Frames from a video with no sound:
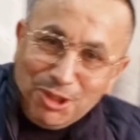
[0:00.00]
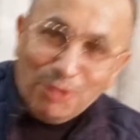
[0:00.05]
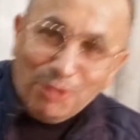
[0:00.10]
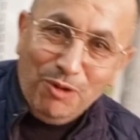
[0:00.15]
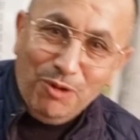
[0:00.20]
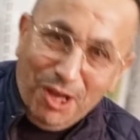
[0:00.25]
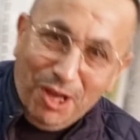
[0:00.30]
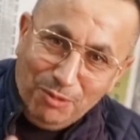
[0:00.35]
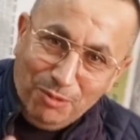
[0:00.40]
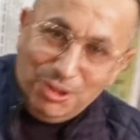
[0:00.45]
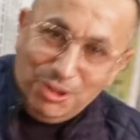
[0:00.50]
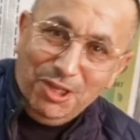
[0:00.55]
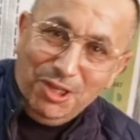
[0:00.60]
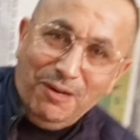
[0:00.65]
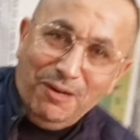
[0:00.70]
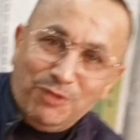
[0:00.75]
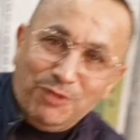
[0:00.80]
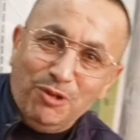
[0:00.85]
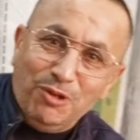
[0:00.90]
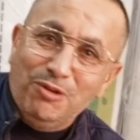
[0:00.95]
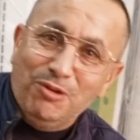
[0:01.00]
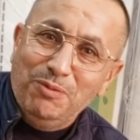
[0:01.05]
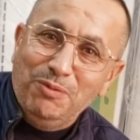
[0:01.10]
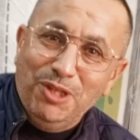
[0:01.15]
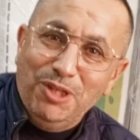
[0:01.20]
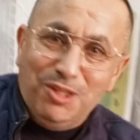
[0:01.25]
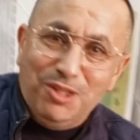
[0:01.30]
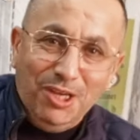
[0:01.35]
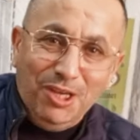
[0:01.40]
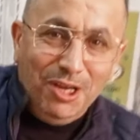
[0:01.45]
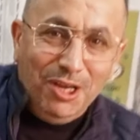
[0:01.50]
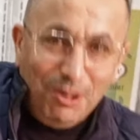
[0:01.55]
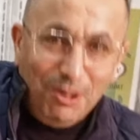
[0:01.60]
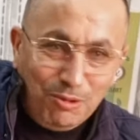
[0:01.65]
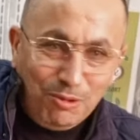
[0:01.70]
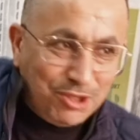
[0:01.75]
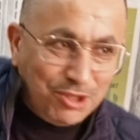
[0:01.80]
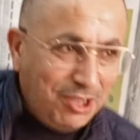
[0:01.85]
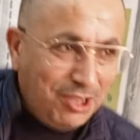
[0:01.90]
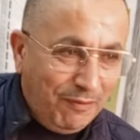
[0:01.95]
تطويها وديرها في الطوموبيل ديالك
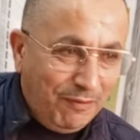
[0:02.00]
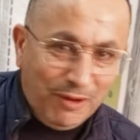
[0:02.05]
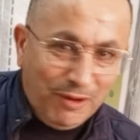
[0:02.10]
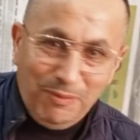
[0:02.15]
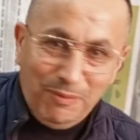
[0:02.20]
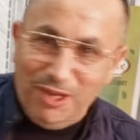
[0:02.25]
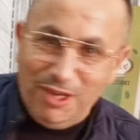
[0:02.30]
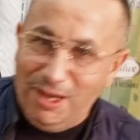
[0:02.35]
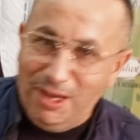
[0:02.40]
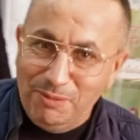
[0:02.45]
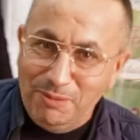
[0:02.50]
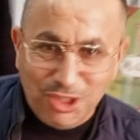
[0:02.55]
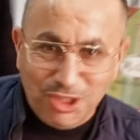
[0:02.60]
وتسافر بها